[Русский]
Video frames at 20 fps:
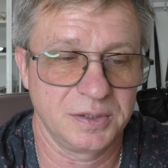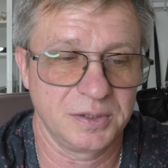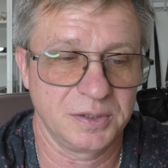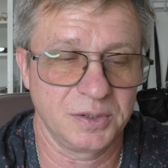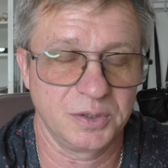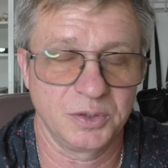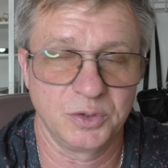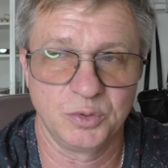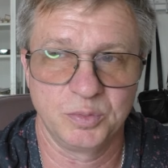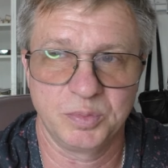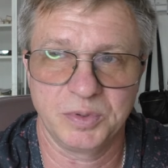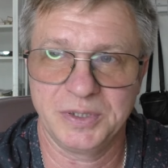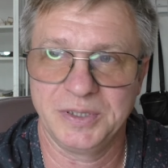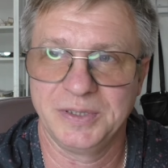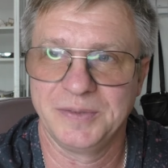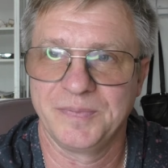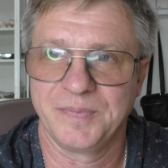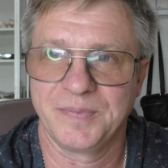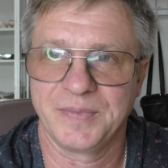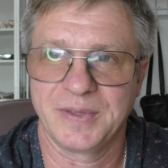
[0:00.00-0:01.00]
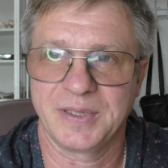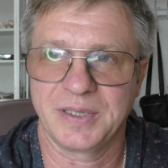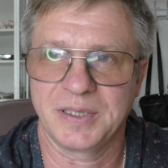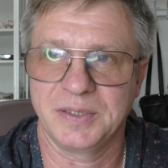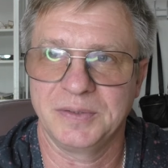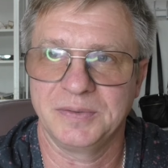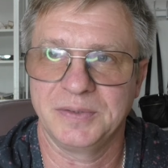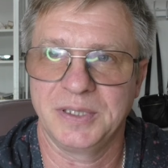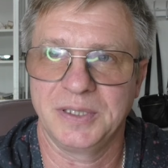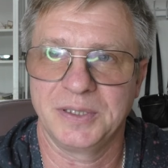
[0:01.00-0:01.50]
глупый,
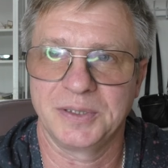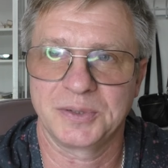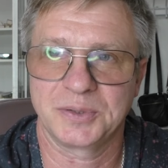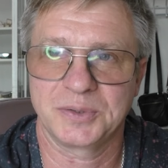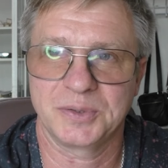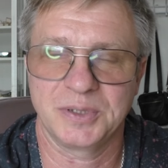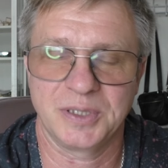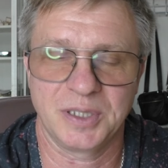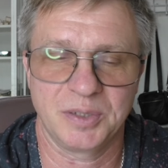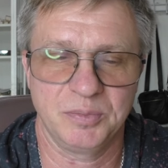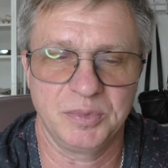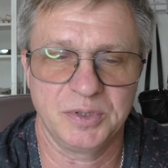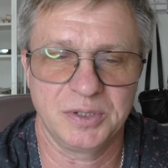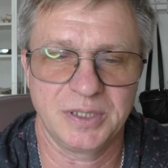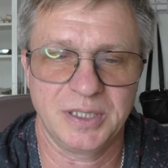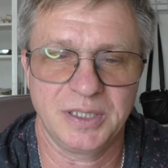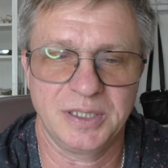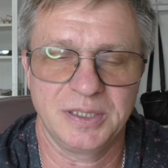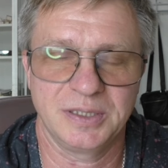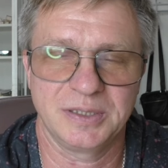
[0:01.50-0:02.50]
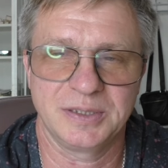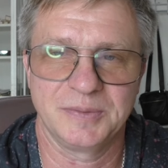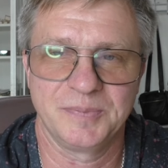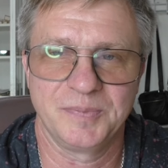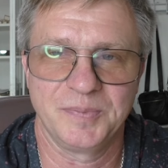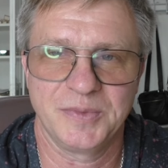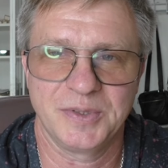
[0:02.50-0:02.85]
говорил, что я обязательно